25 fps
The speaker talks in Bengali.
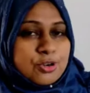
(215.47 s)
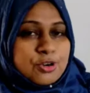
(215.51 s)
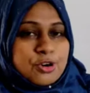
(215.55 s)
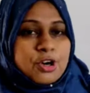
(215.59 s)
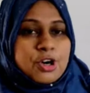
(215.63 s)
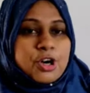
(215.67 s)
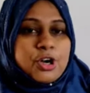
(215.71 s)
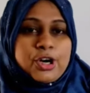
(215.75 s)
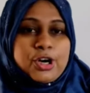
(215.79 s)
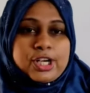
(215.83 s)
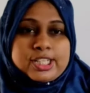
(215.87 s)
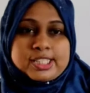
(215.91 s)
হয়
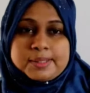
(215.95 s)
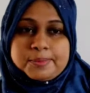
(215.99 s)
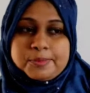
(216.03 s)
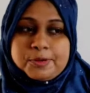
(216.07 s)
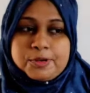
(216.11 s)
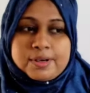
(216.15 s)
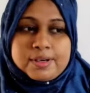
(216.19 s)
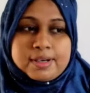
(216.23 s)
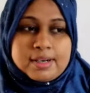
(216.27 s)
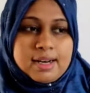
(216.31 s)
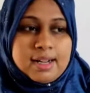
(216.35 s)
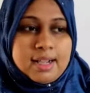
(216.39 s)
যেমন
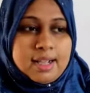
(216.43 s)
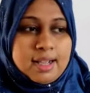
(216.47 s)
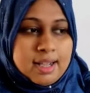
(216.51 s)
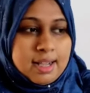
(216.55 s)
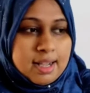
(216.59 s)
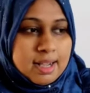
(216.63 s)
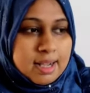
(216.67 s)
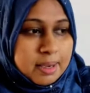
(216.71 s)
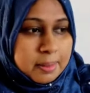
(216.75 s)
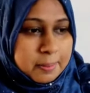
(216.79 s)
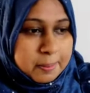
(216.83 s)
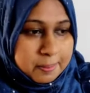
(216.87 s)

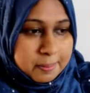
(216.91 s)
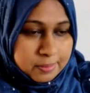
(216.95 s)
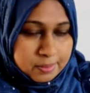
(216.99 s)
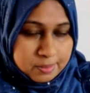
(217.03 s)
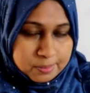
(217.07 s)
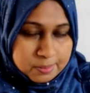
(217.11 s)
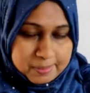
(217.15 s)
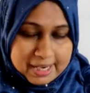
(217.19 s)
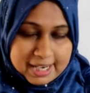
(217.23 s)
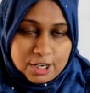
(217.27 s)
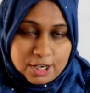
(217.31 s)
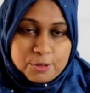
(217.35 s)
বাংলা
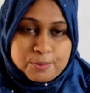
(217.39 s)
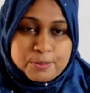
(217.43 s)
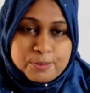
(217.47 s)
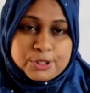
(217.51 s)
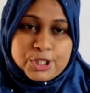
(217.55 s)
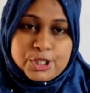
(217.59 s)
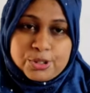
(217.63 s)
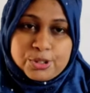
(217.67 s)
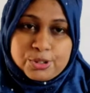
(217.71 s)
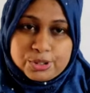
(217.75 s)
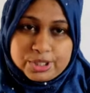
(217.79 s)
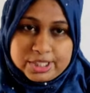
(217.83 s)
উপসর্গ
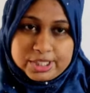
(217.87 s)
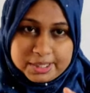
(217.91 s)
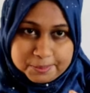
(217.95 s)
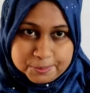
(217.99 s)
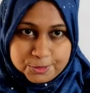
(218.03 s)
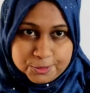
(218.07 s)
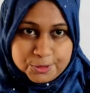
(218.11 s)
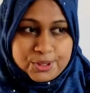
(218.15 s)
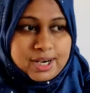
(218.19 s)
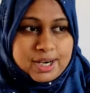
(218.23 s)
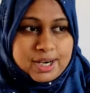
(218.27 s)
তিন প্রকার